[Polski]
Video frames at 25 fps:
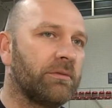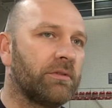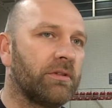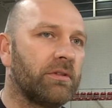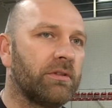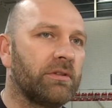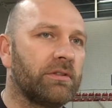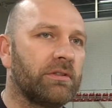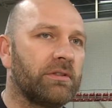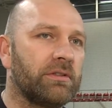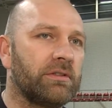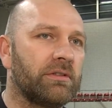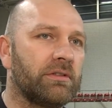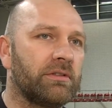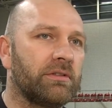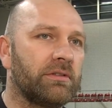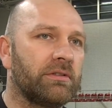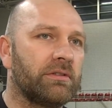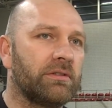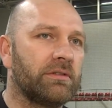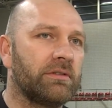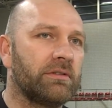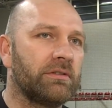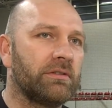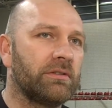to
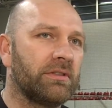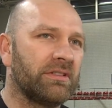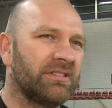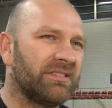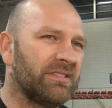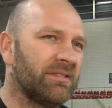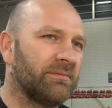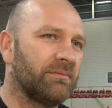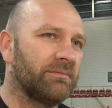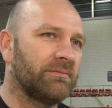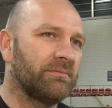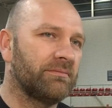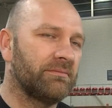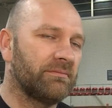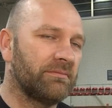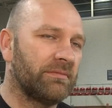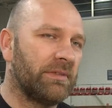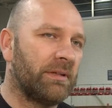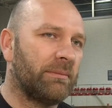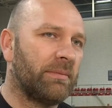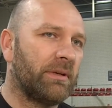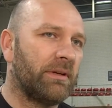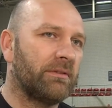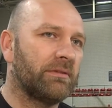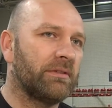i jestem
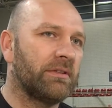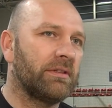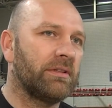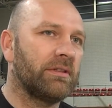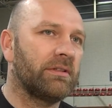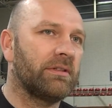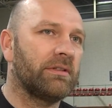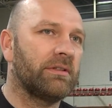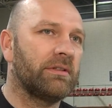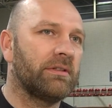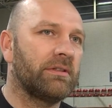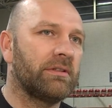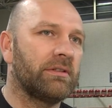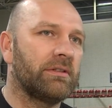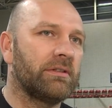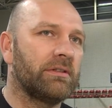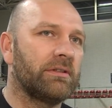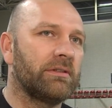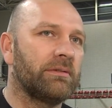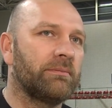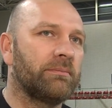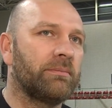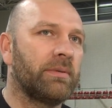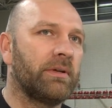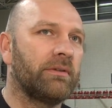naprawdę
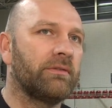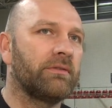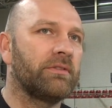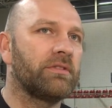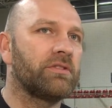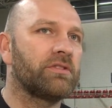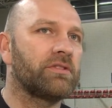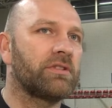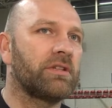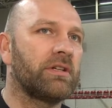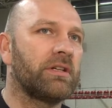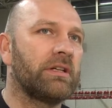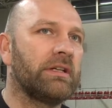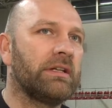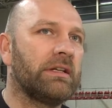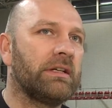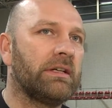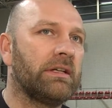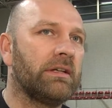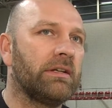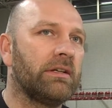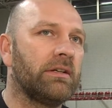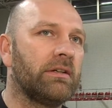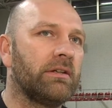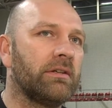pewny, że,
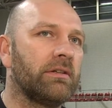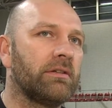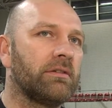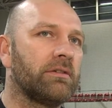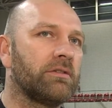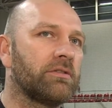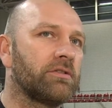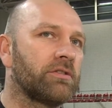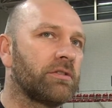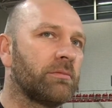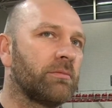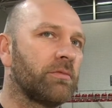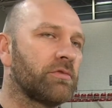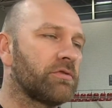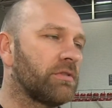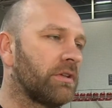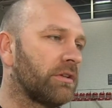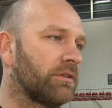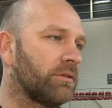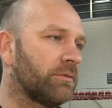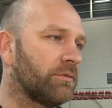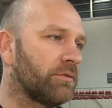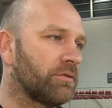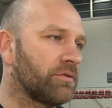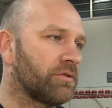że można
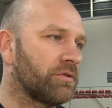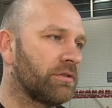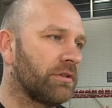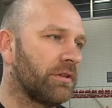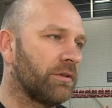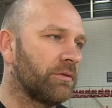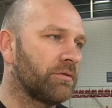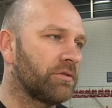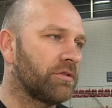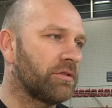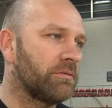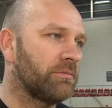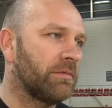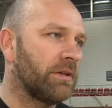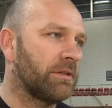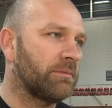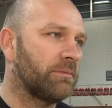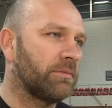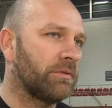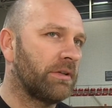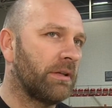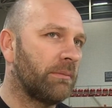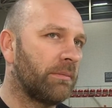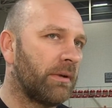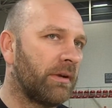tą drużynę utrzymać,
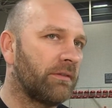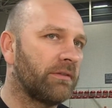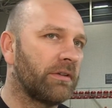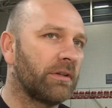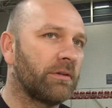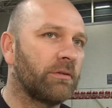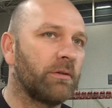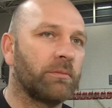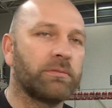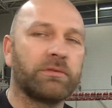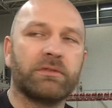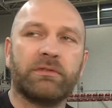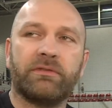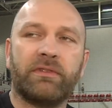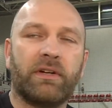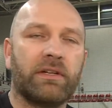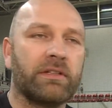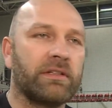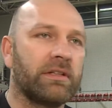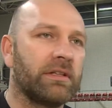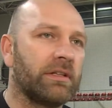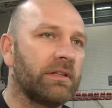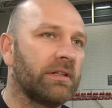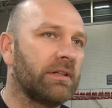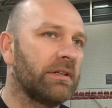bo naprawdę chłopcy
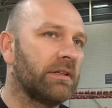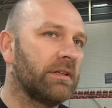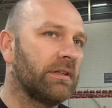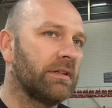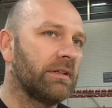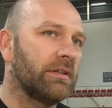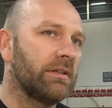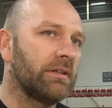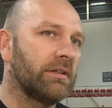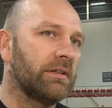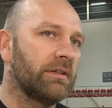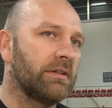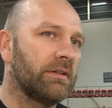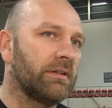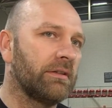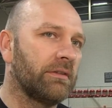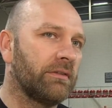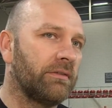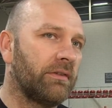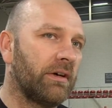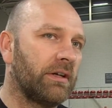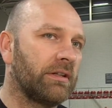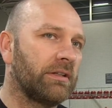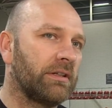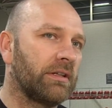fajnie,
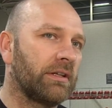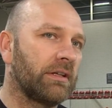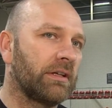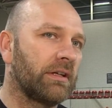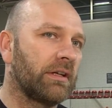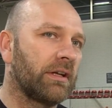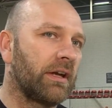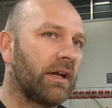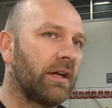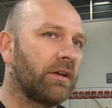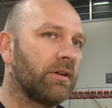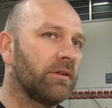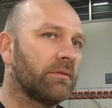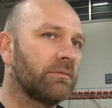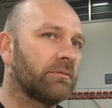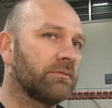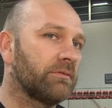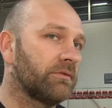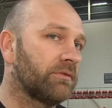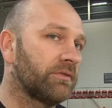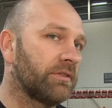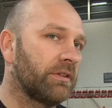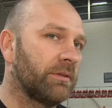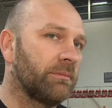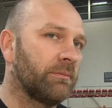fajnie grają.
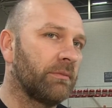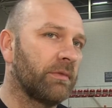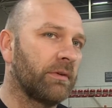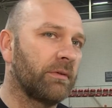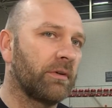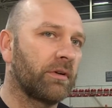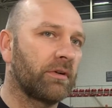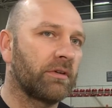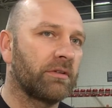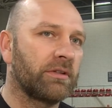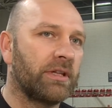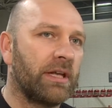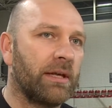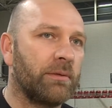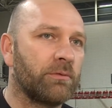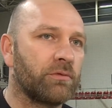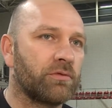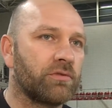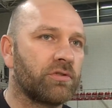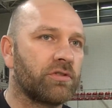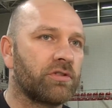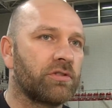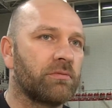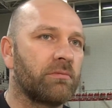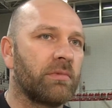Oglądałem już
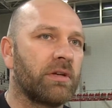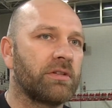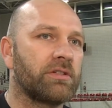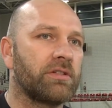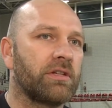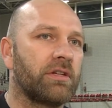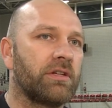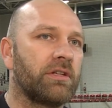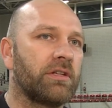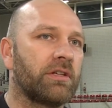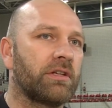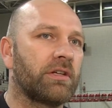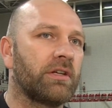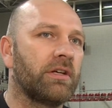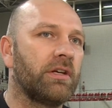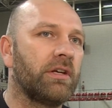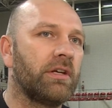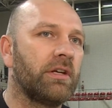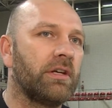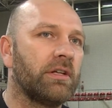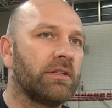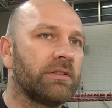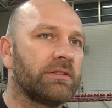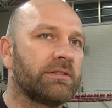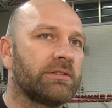trzy mecze ich
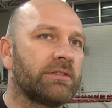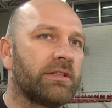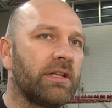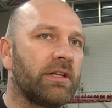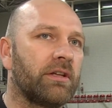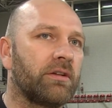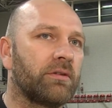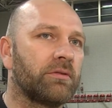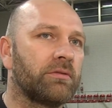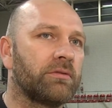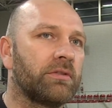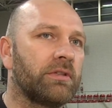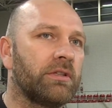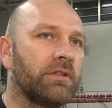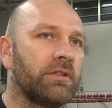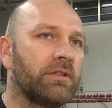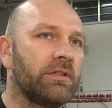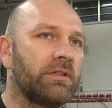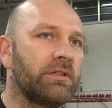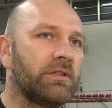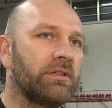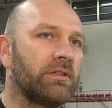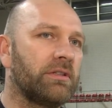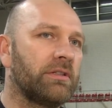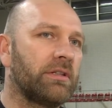z tej rundy
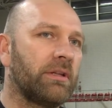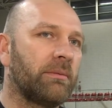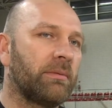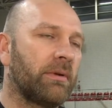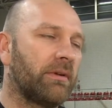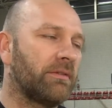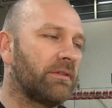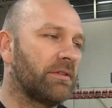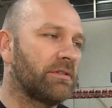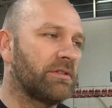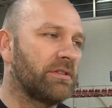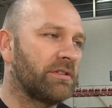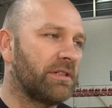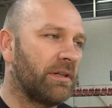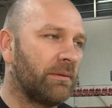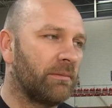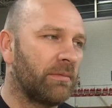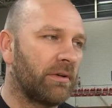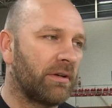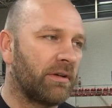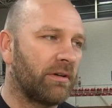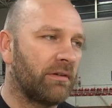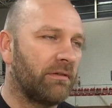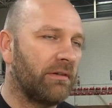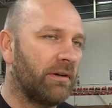i naprawdę gdzieś tam
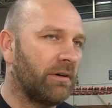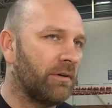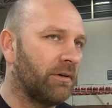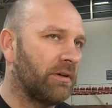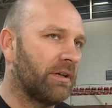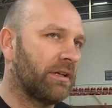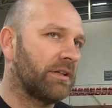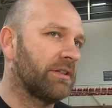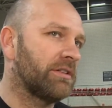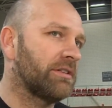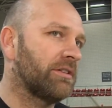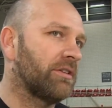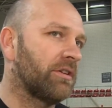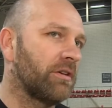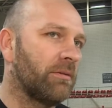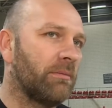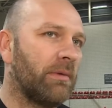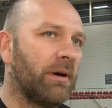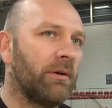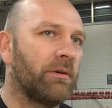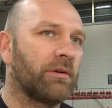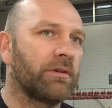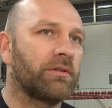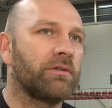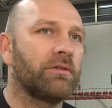brakowało jakichś tylko
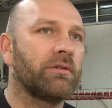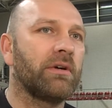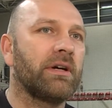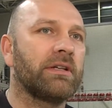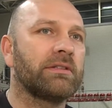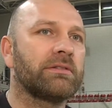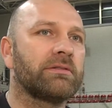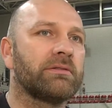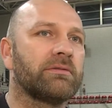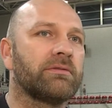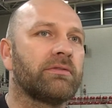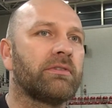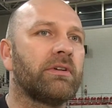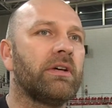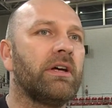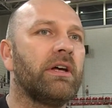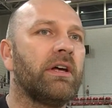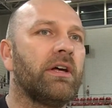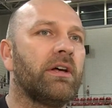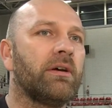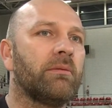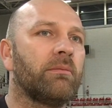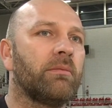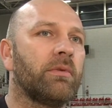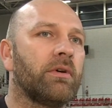małych niuansów,
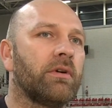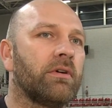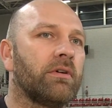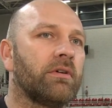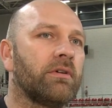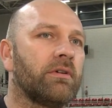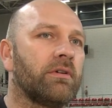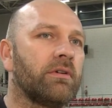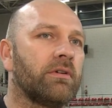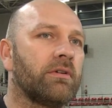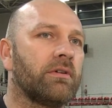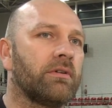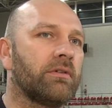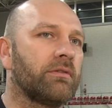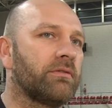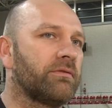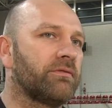bo